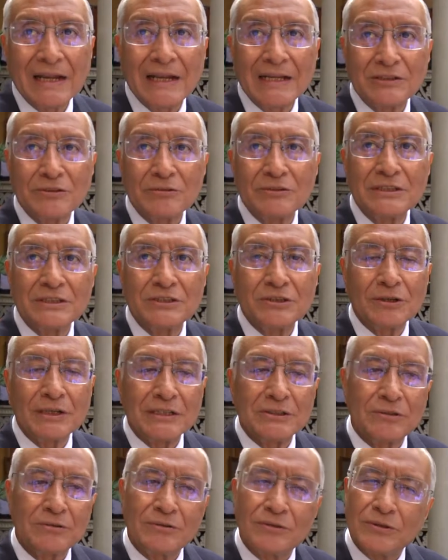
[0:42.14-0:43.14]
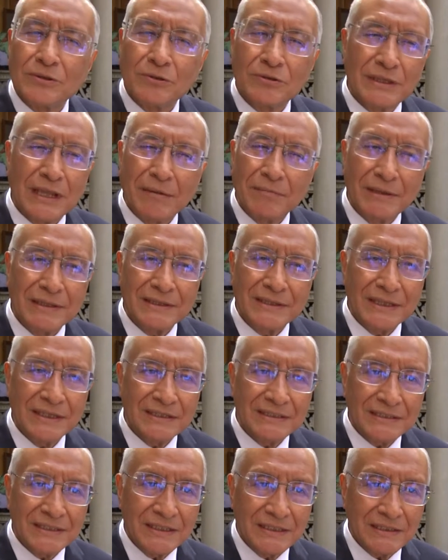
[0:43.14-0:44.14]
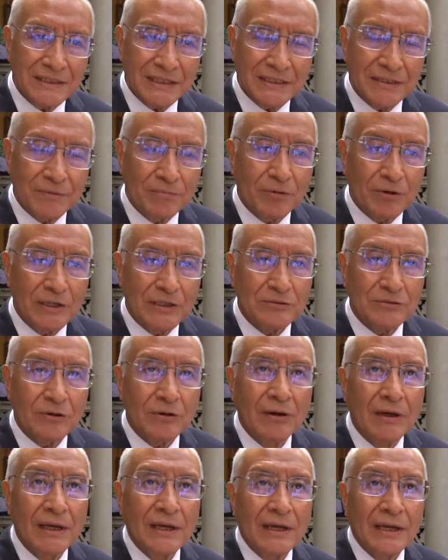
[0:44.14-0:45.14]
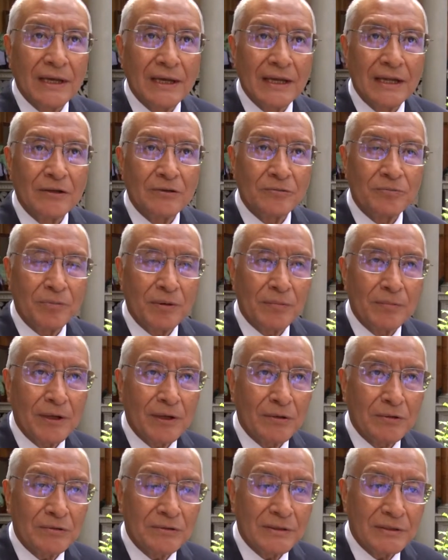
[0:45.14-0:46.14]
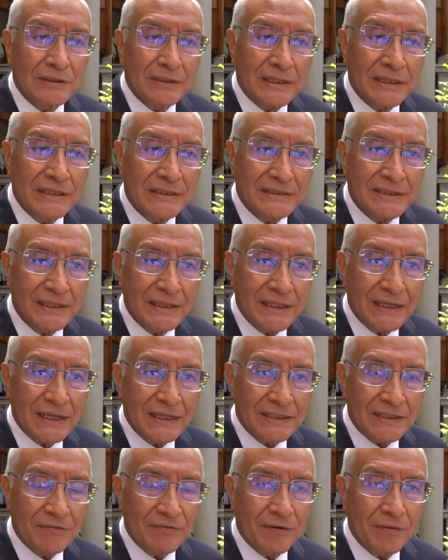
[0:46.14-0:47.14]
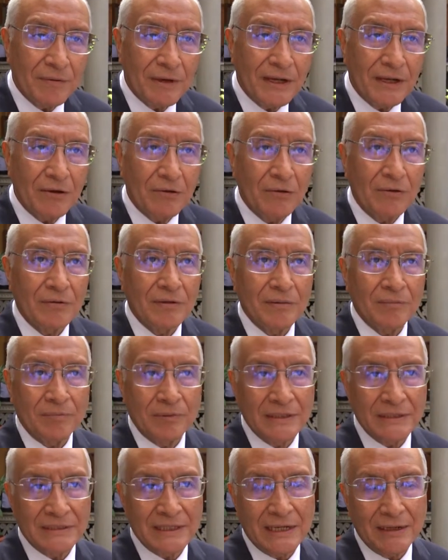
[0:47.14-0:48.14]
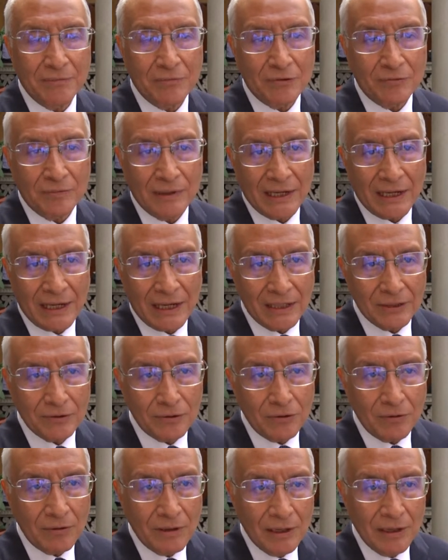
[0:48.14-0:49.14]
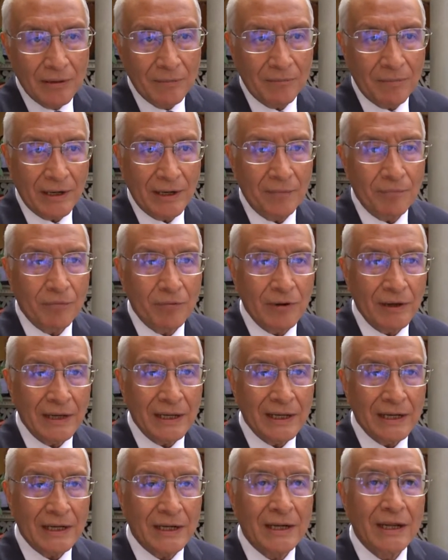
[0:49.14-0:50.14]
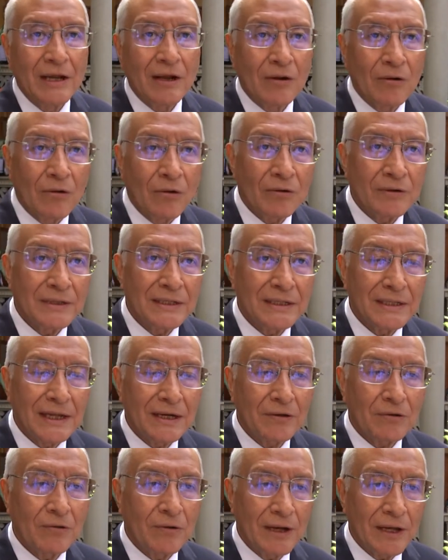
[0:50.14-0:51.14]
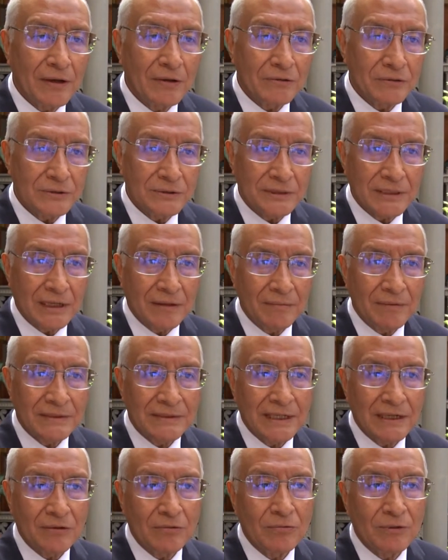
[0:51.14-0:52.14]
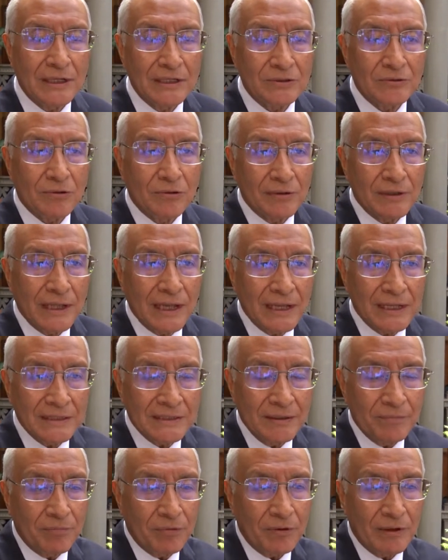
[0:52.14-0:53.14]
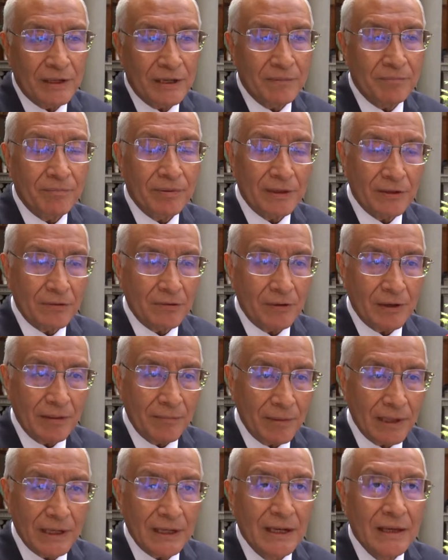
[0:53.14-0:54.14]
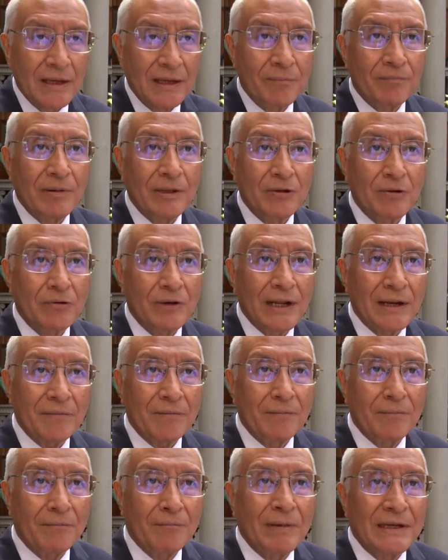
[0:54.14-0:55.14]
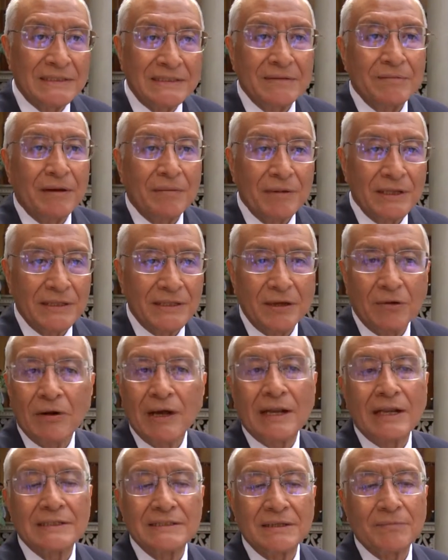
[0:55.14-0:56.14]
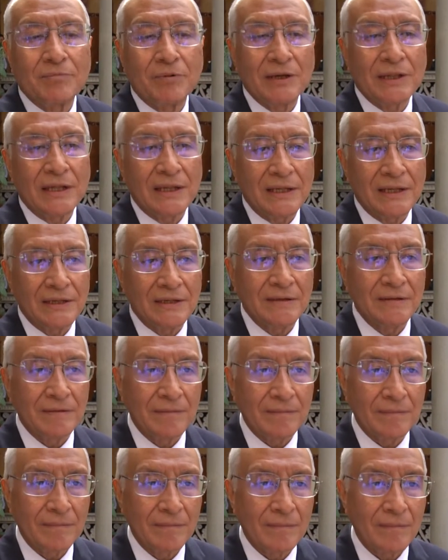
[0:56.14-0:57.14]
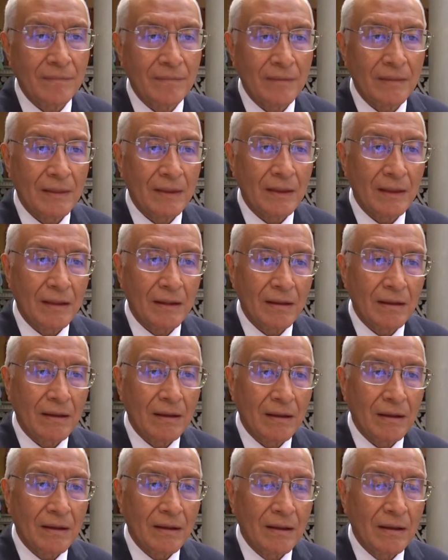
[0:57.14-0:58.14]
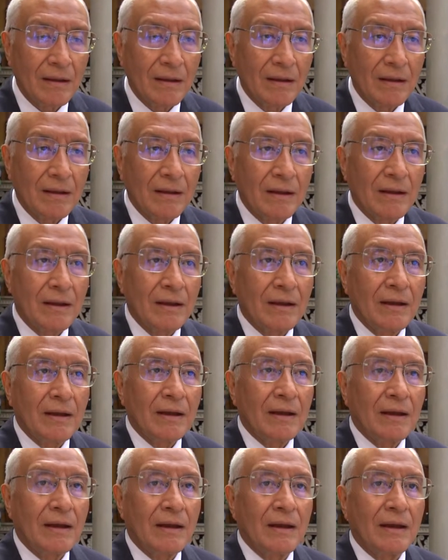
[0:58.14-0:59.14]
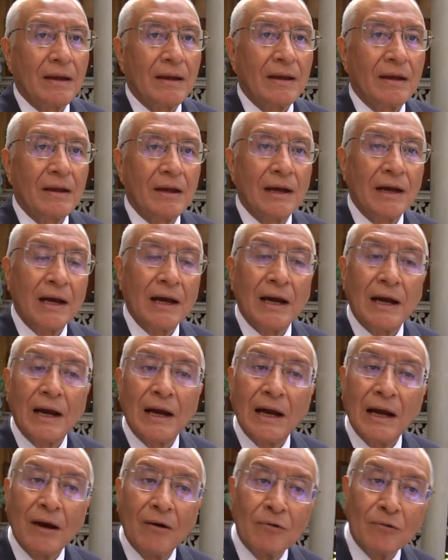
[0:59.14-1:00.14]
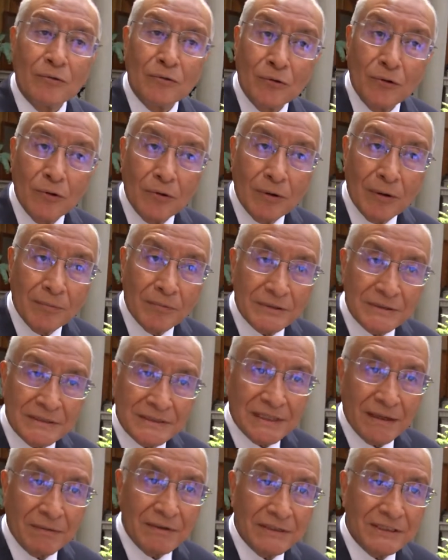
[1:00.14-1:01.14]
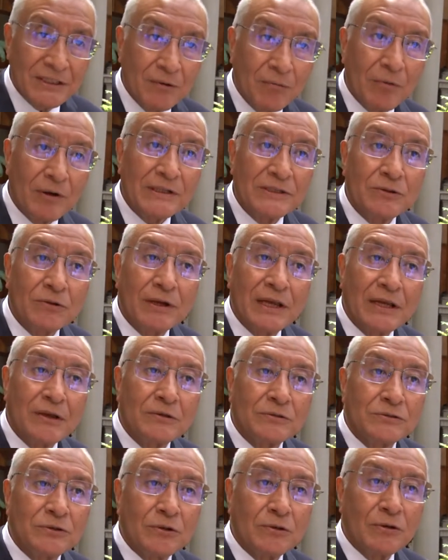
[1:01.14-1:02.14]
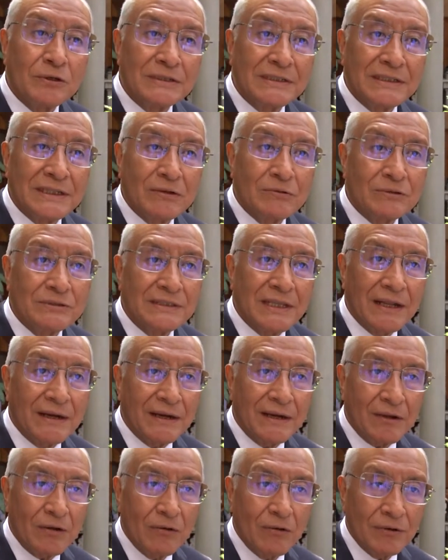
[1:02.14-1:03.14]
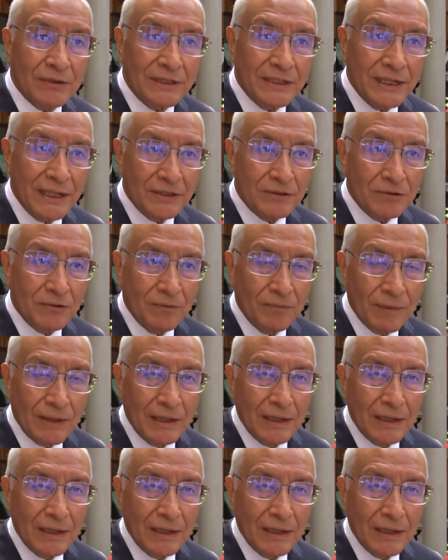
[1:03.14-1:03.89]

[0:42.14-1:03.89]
Las condiciones son totalmente distintas y por eso en los primeros 15 días de febrero estaremos viajando para poder coordinar con ellos tal vez algunas jornadas de poder empadronar, empadronar masivamente. Ojalá se pueda dar. ¿Quiénes van a viajar? qué lugares? Aún no lo hemos establecido porque ellos son los que lo están coordinando.